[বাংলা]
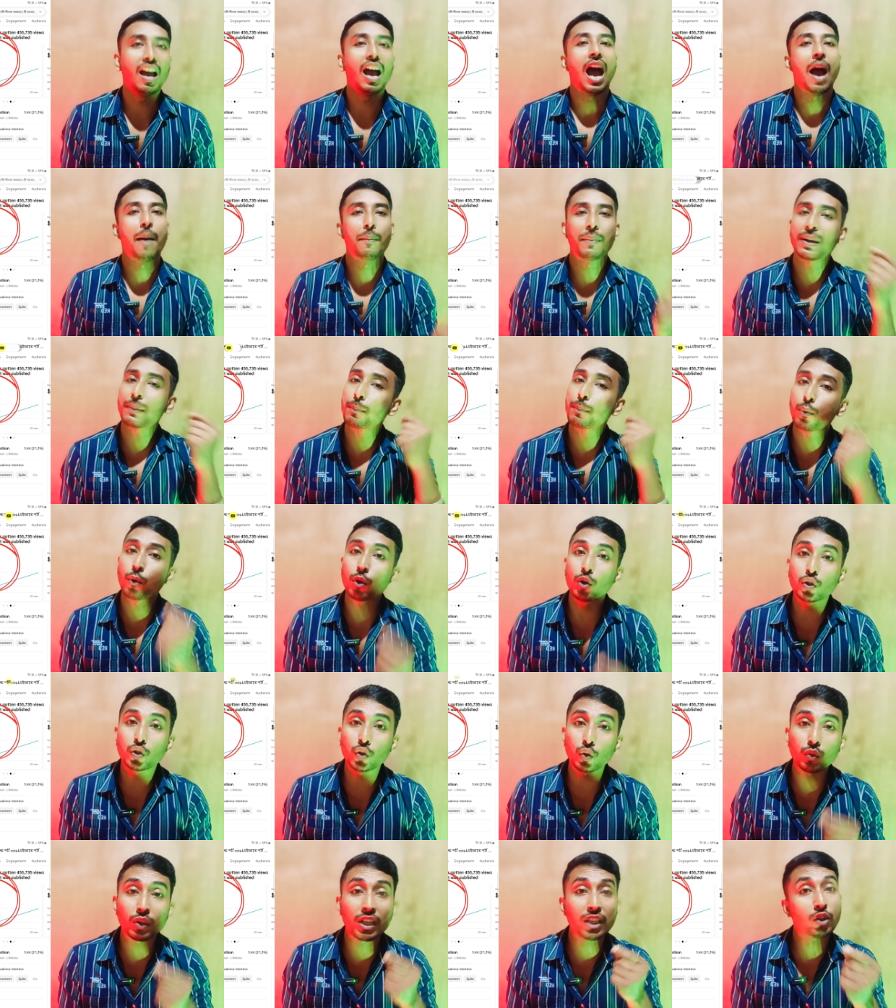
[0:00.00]
আমার
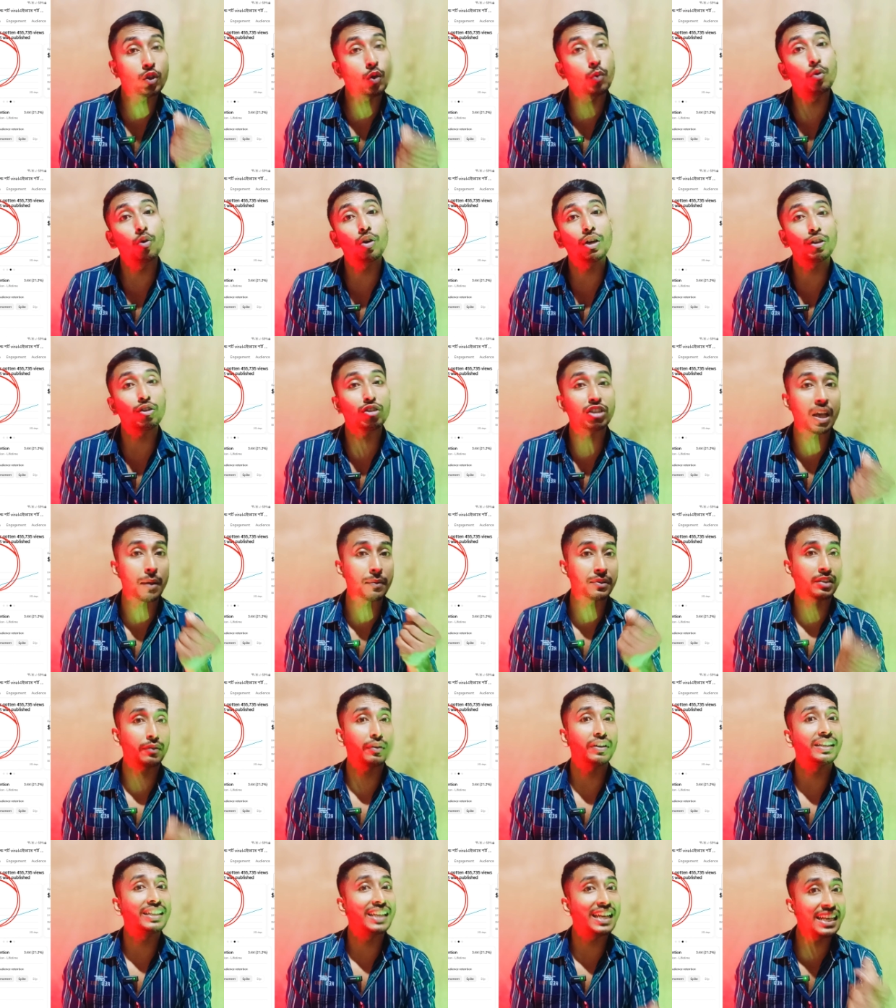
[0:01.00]
প্রয়োজন নেই তবুও কিন্তু
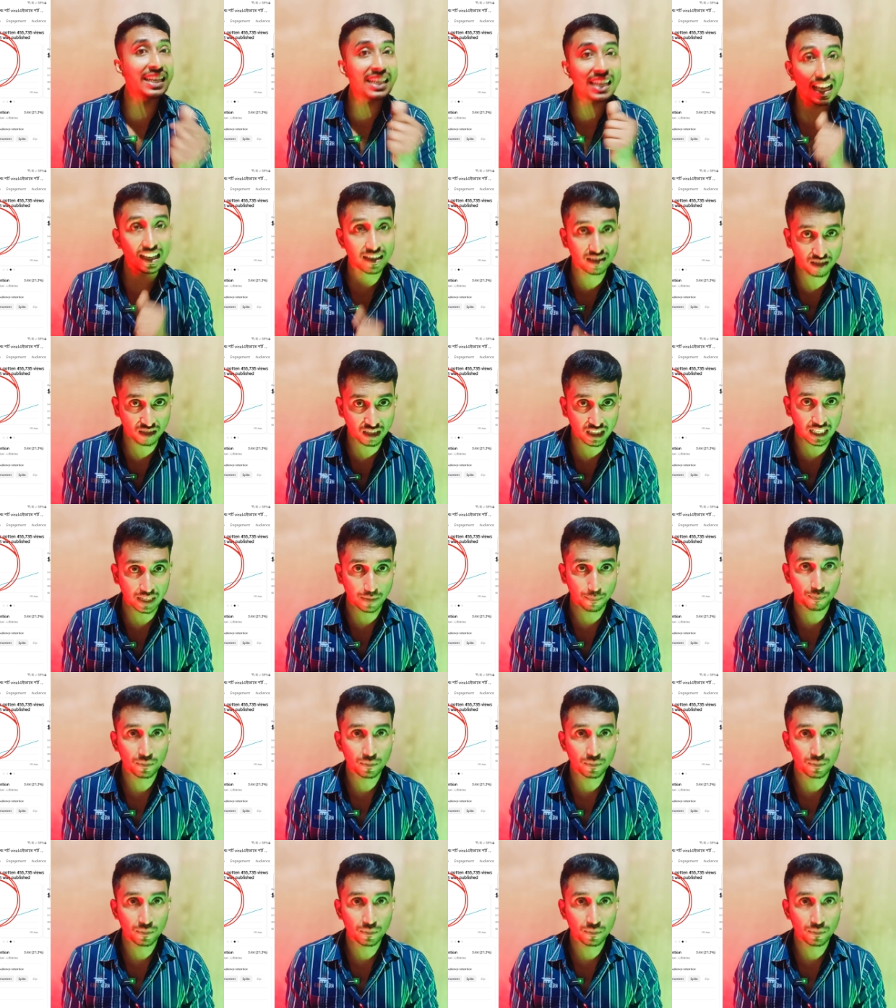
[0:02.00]
সাবস্ক্রাইবার ডেলি আসছে